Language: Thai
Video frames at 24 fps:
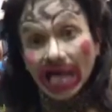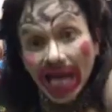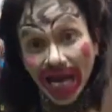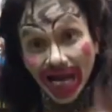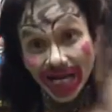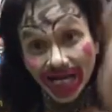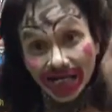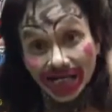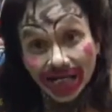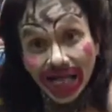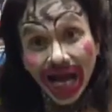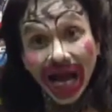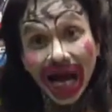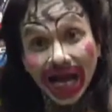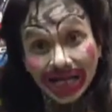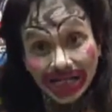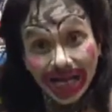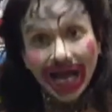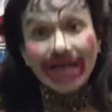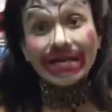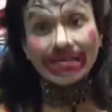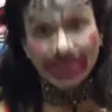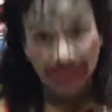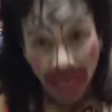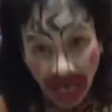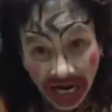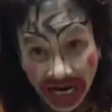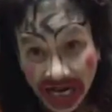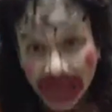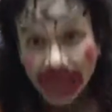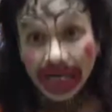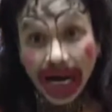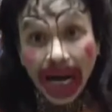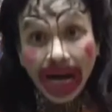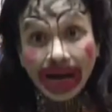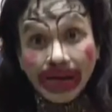และถ้าท่าน
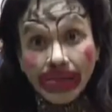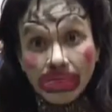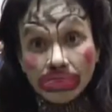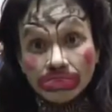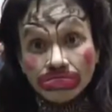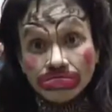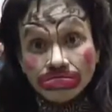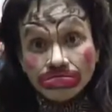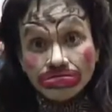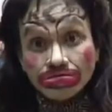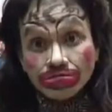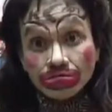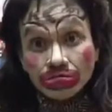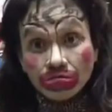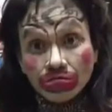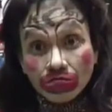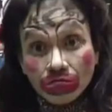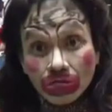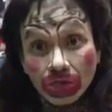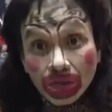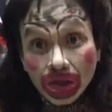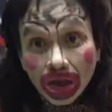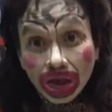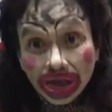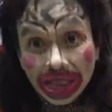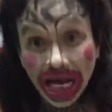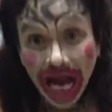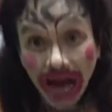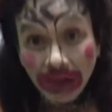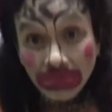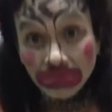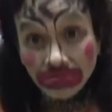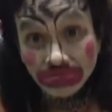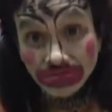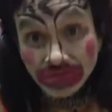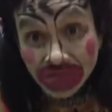ตื่นนะ
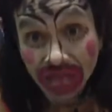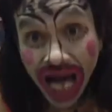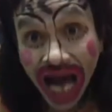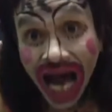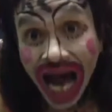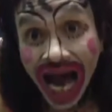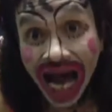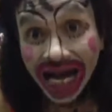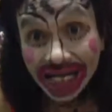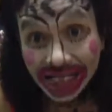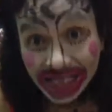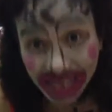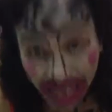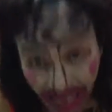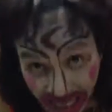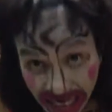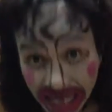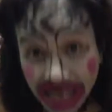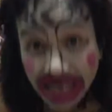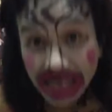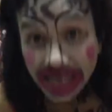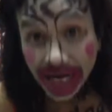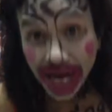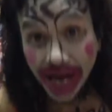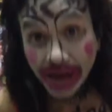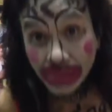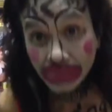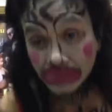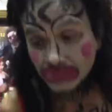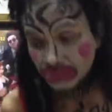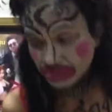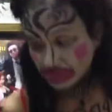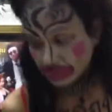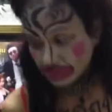ย้ำถ้าตื่นนะ